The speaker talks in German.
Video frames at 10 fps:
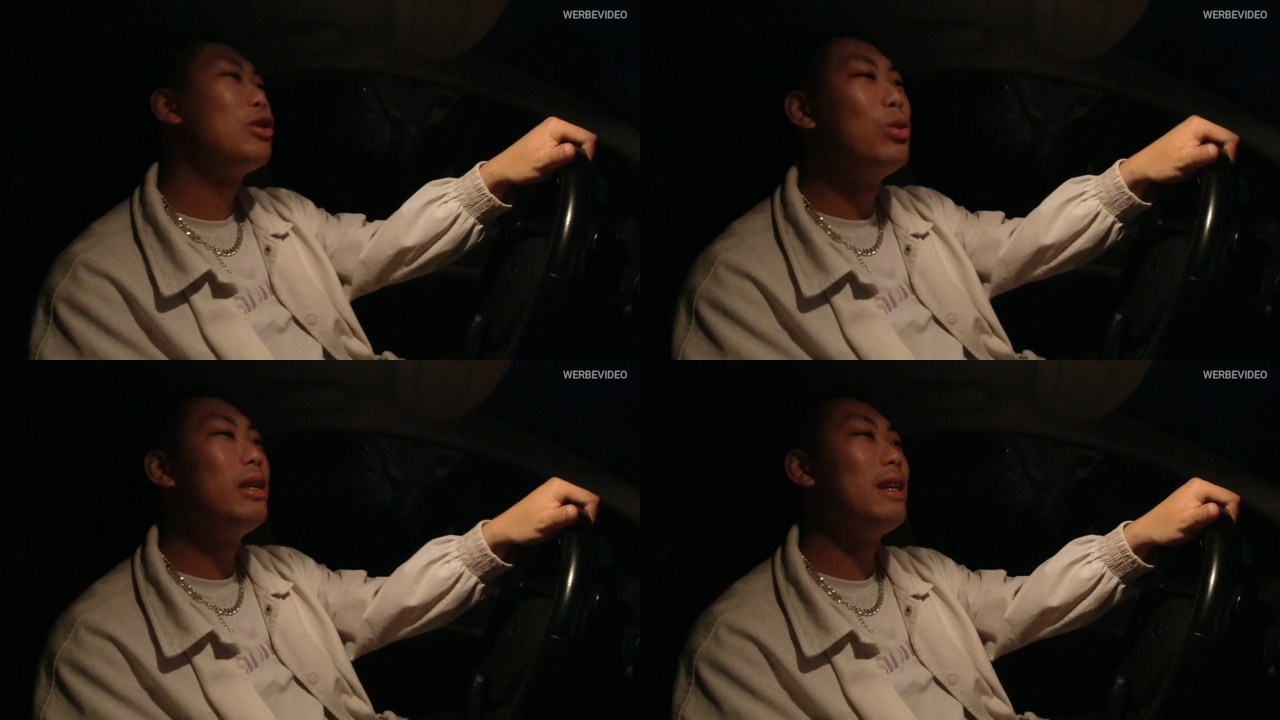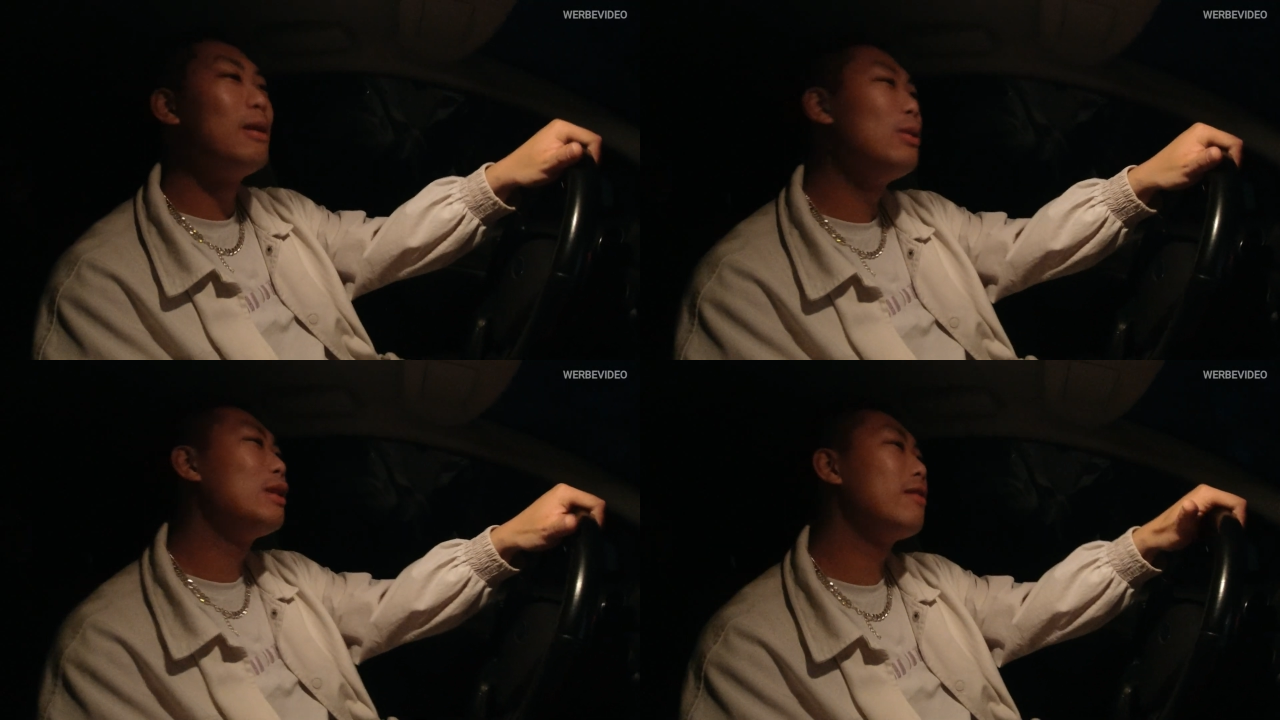
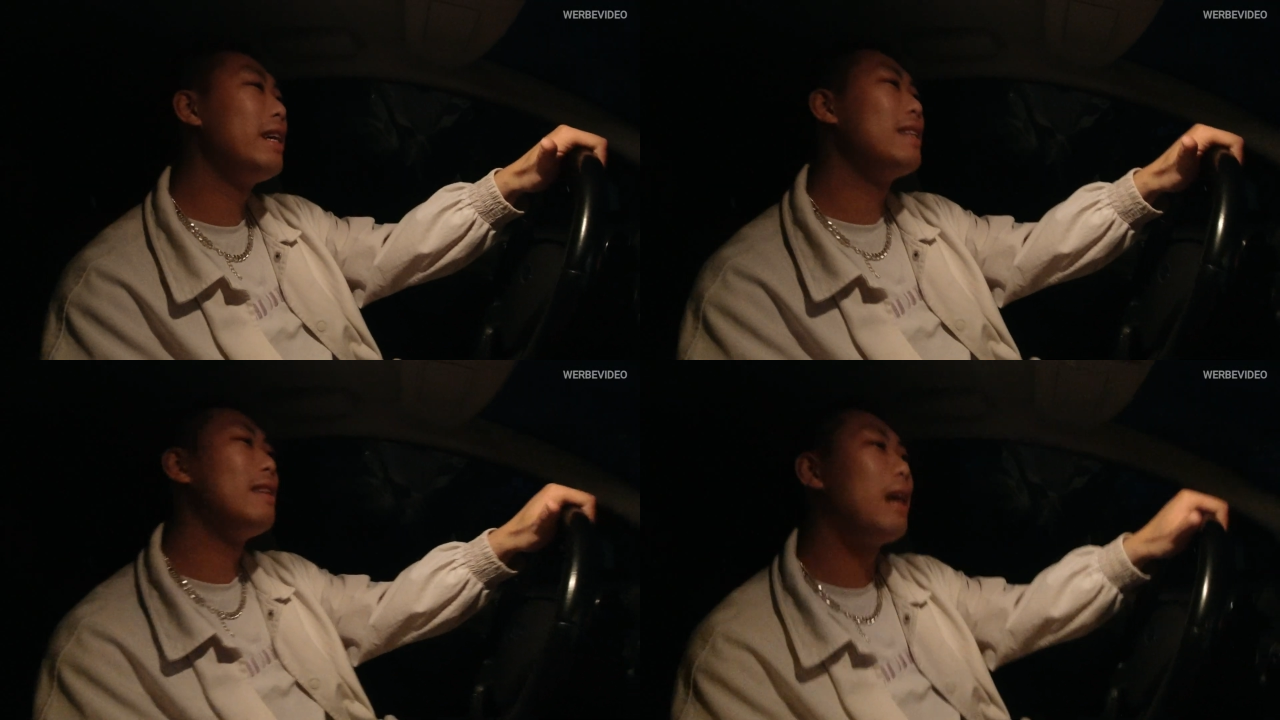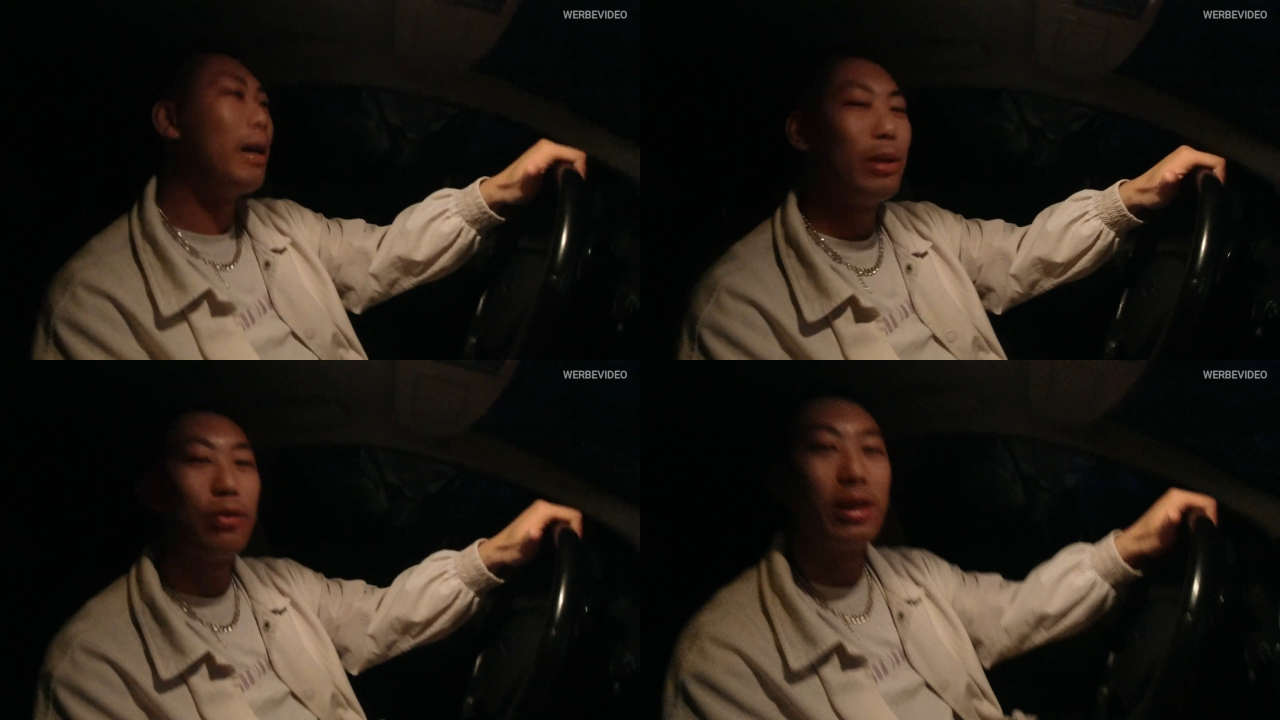Tuning und so weiter.
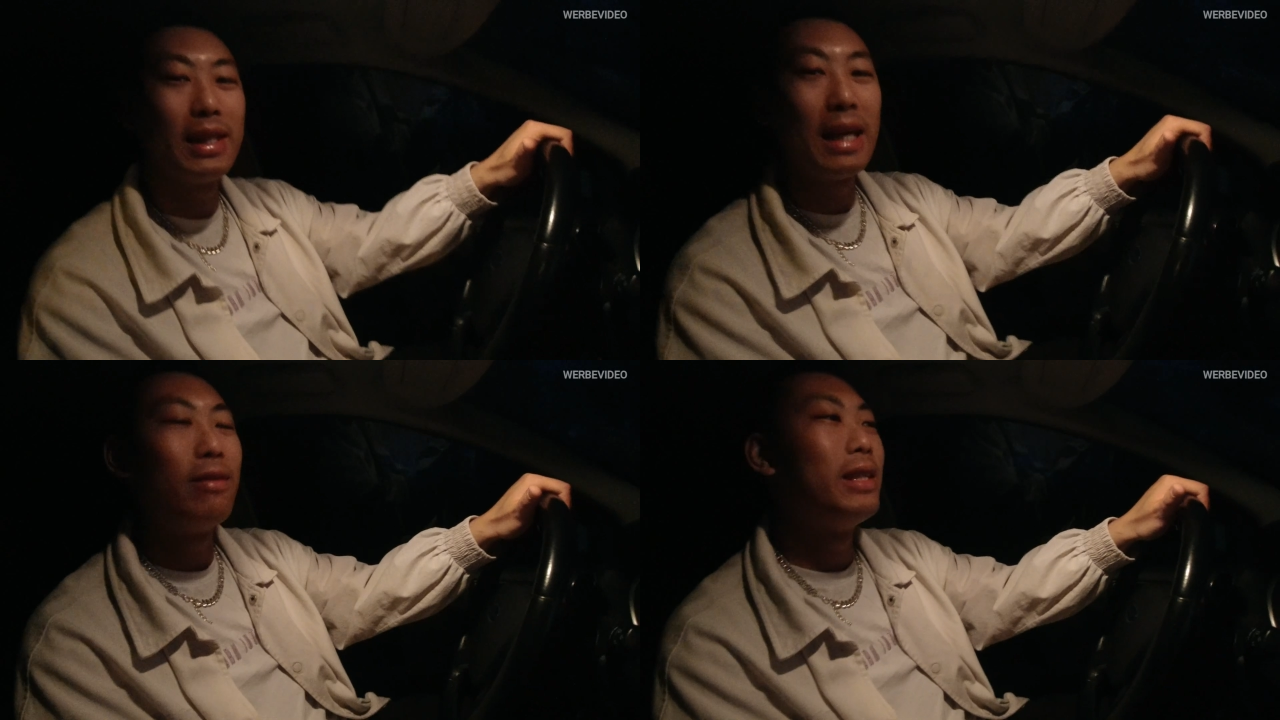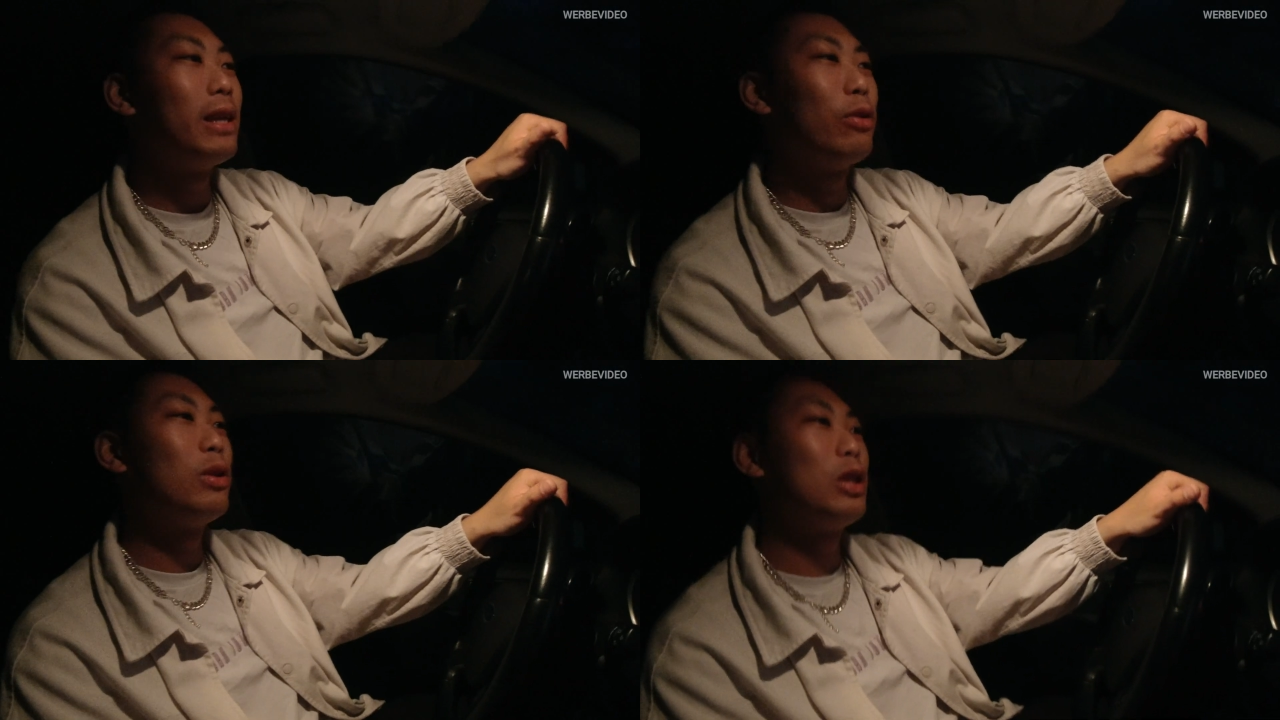Aber es wird sehr
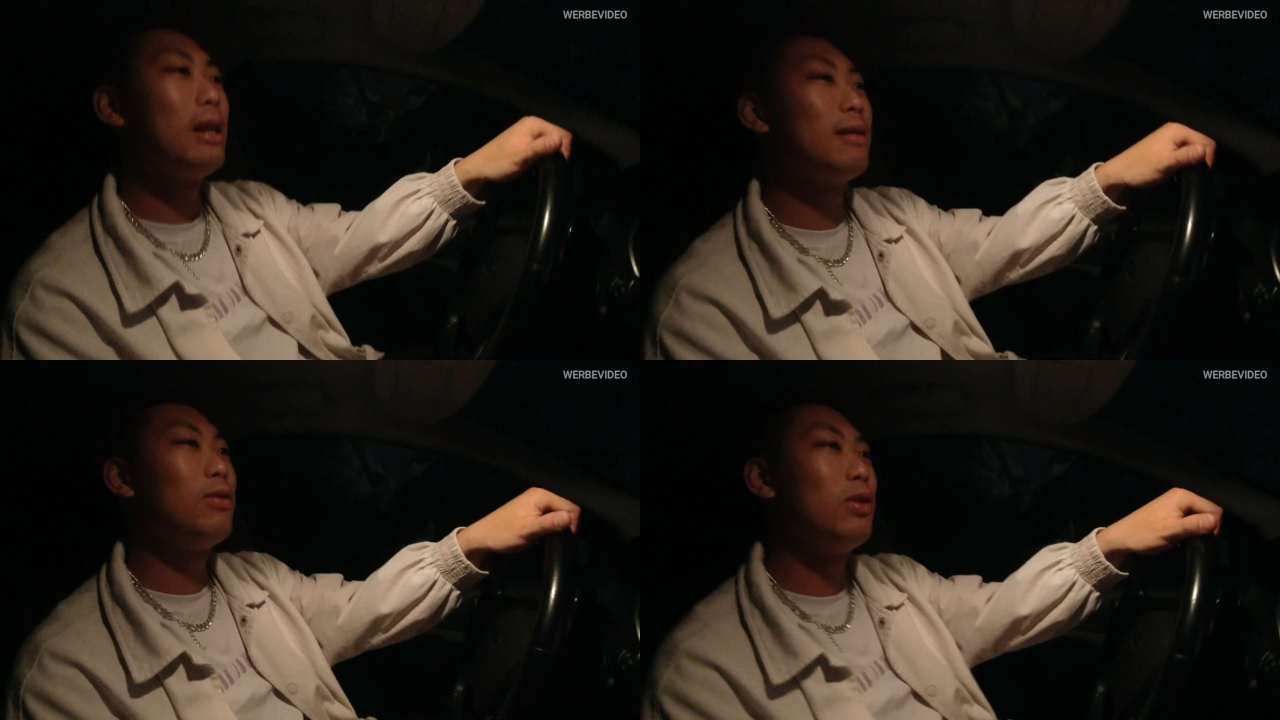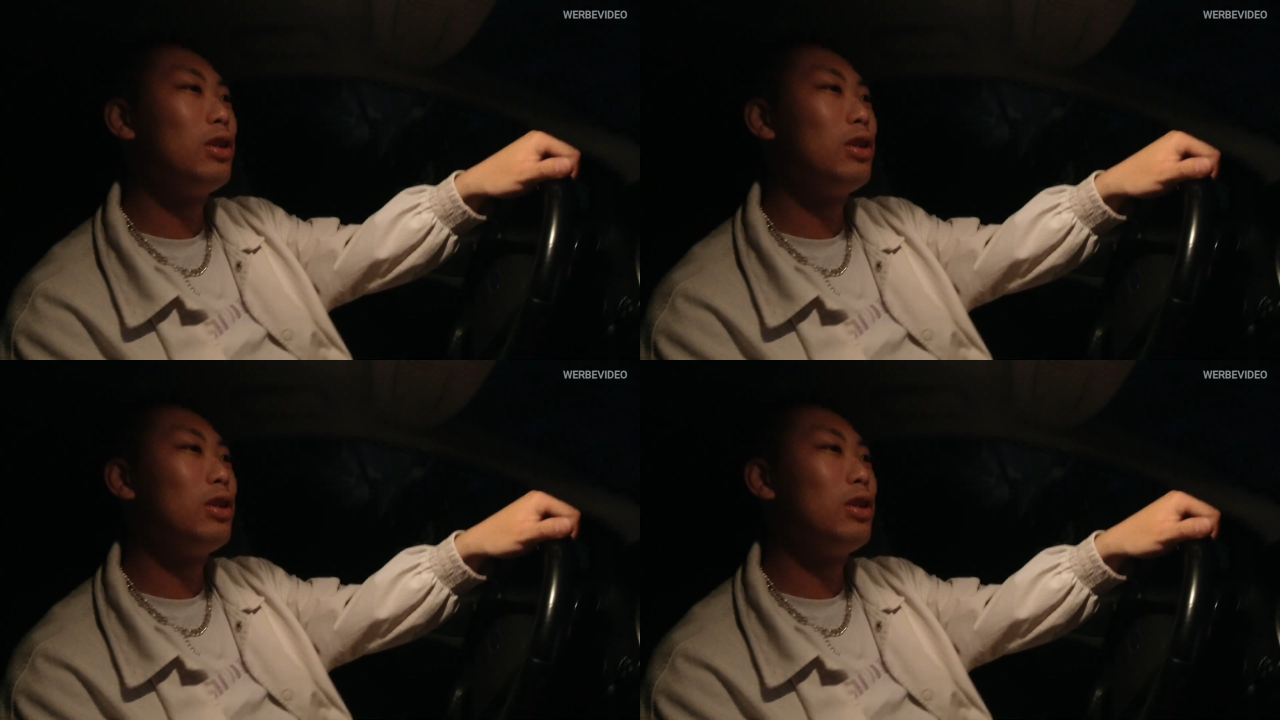wild auf den Straßen von